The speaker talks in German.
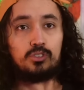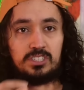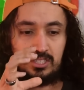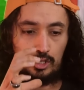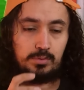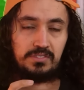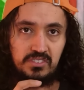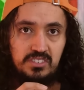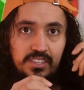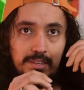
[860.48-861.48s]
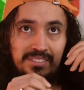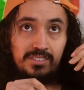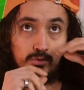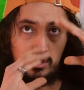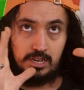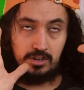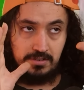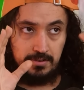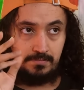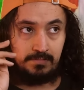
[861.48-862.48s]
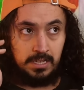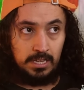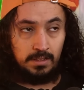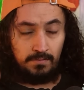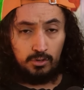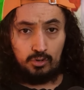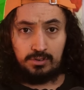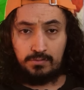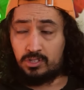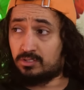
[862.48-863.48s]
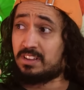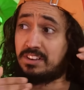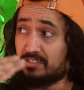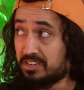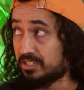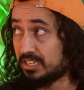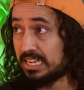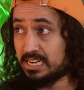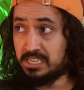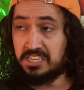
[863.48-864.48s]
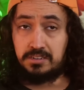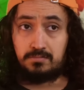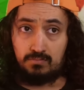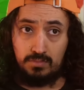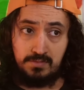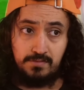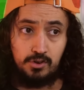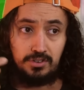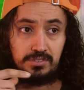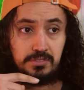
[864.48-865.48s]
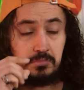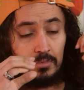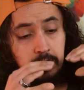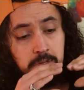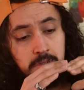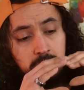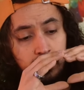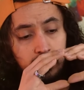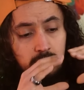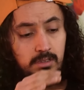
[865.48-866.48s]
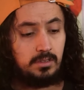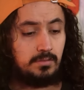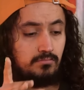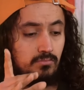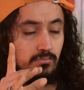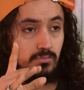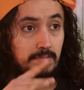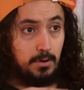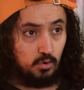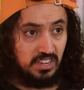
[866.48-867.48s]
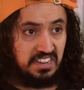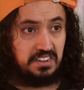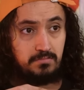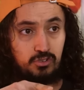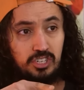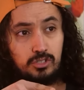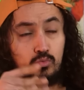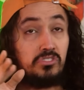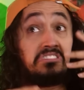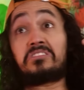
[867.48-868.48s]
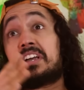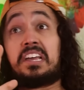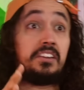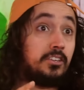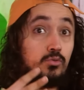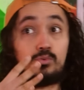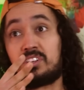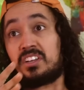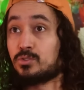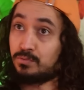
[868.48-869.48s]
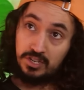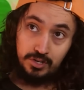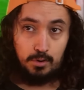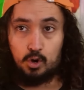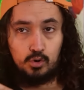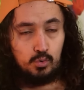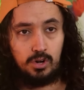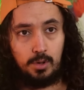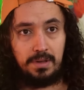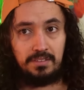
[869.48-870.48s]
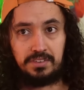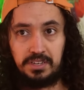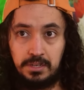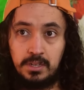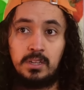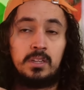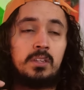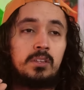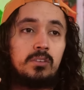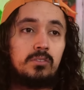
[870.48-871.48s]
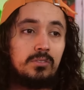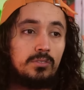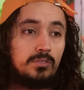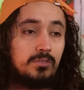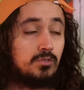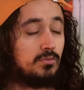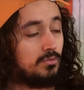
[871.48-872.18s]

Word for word: So, das heißt, Swift-System ist, okay, Leute, wir sorgen dafür, dass weltweit jeder handeln kann und folgendes. Äh, der Marokkaner, statt dass du jetzt einen Thailänder suchst, der rein zufällig in Marokko Urlaub machen will, äh,